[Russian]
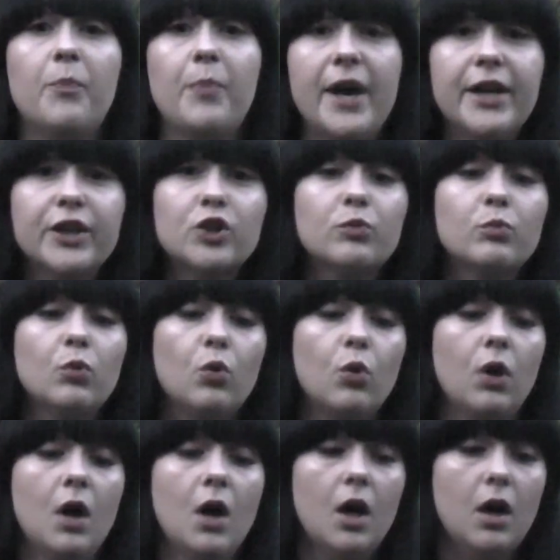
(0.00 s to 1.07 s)

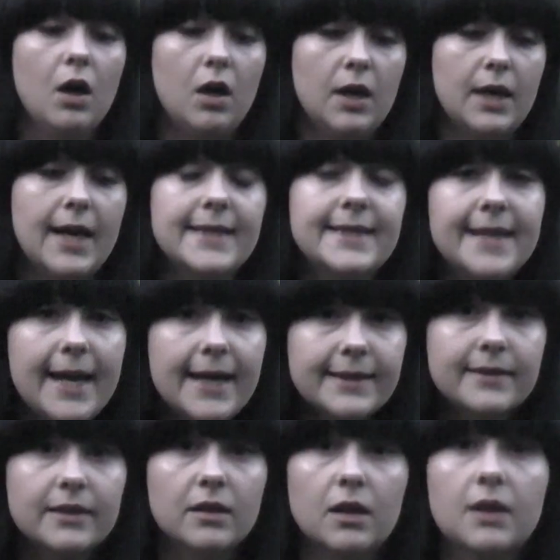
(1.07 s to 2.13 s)
поэтому хотят
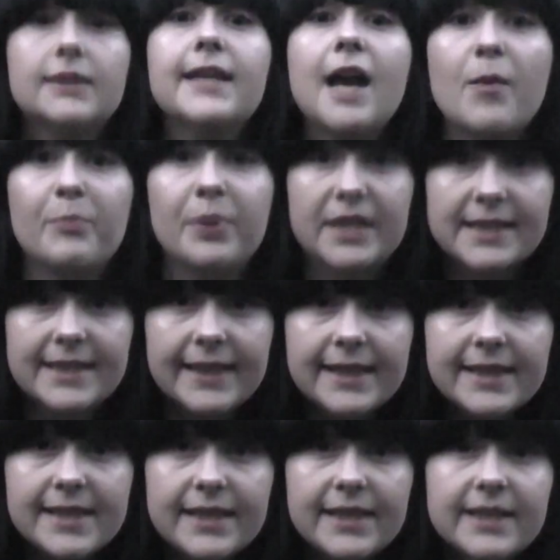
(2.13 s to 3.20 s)
к нам
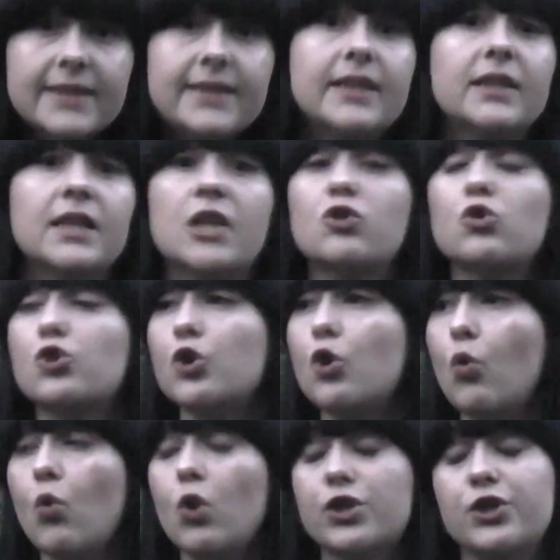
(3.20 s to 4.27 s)
присоединиться, нас уже
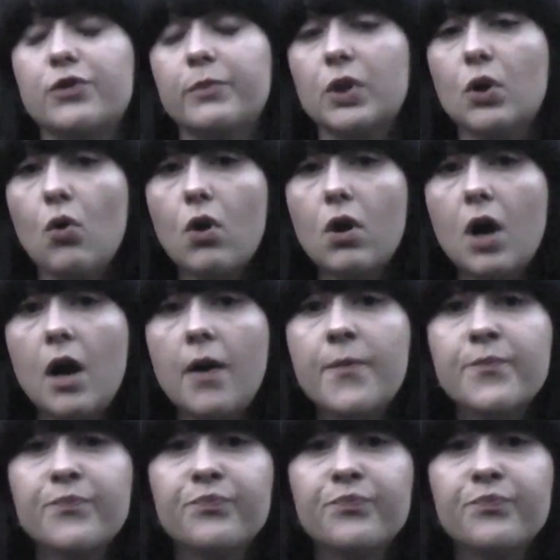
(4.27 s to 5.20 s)
очень много